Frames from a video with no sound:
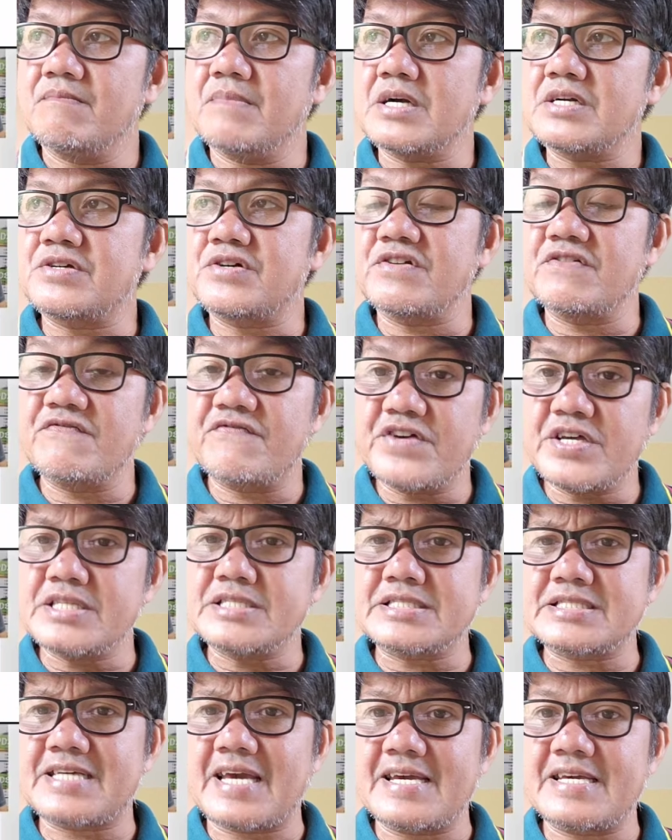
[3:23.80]

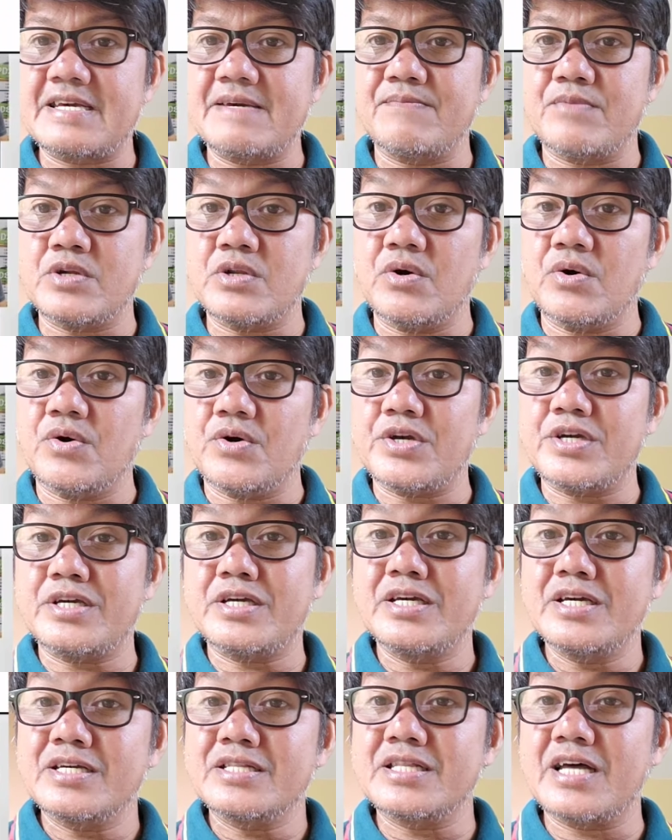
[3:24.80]
mag-convince kay
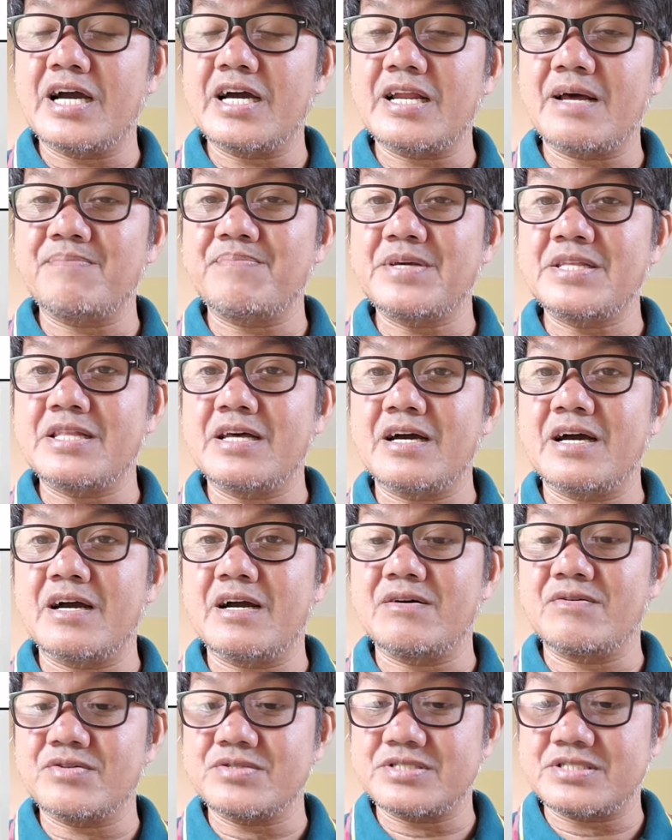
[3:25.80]
Kibuloy na harapin na
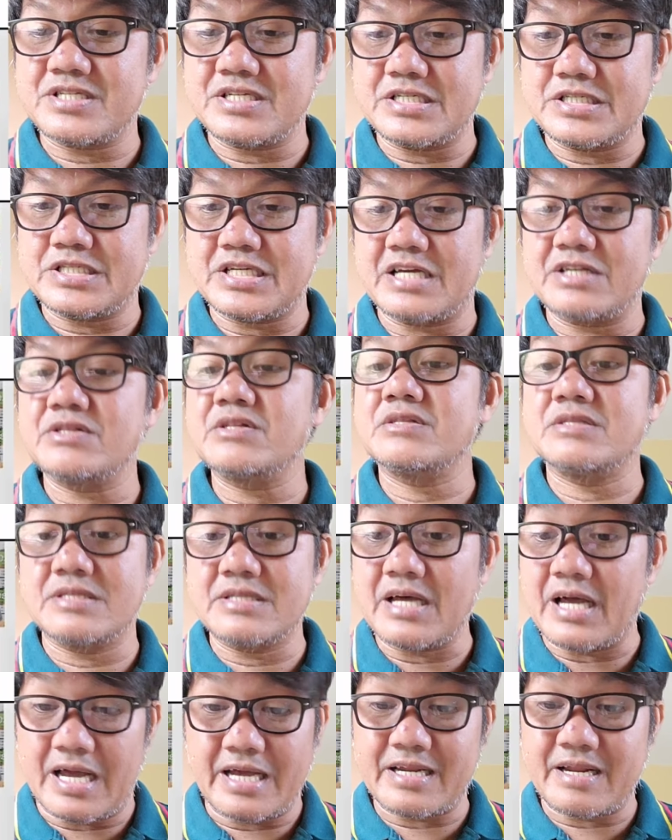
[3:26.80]
ang hostisyan,
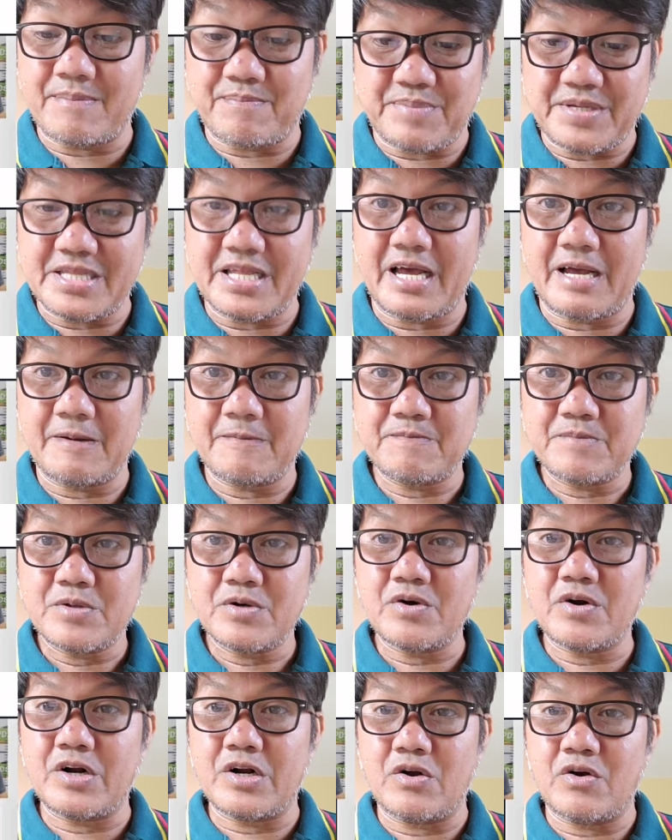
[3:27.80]
na harapin na
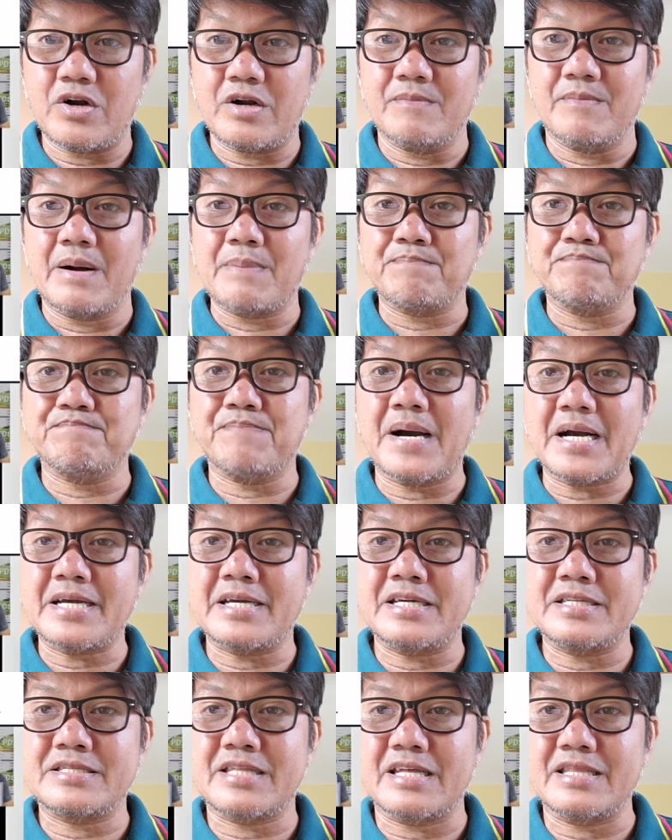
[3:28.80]
or, or
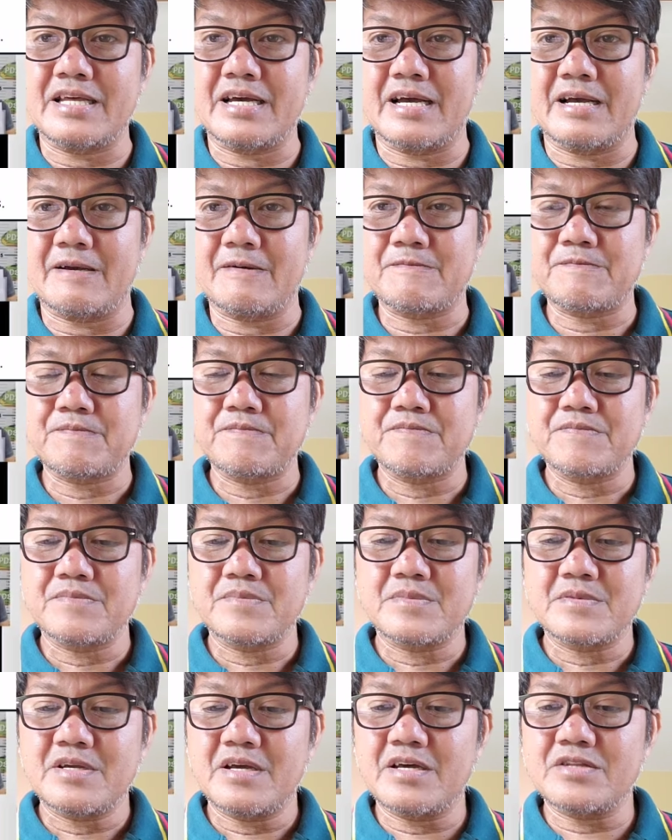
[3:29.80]
magpakita na
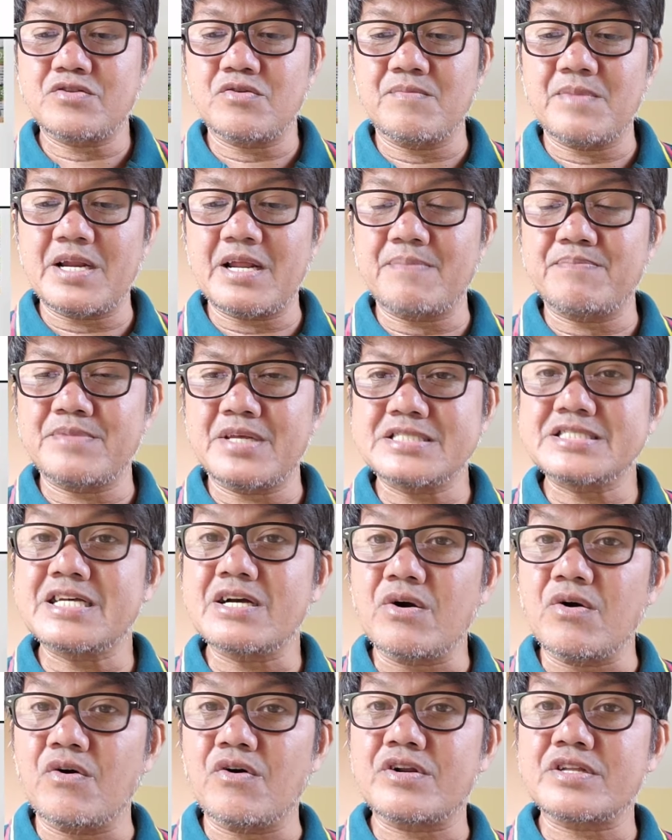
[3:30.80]
at humarap na
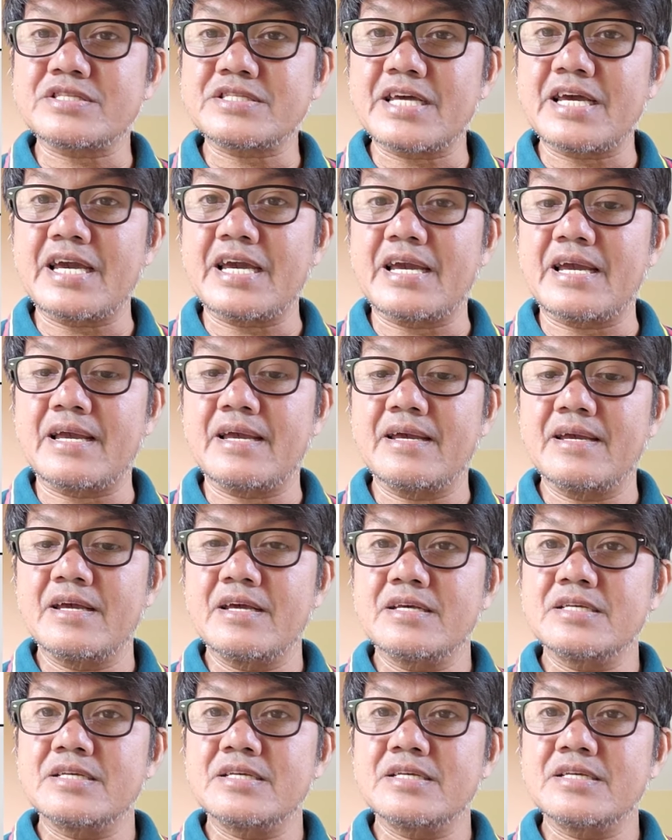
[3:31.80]
sa korte.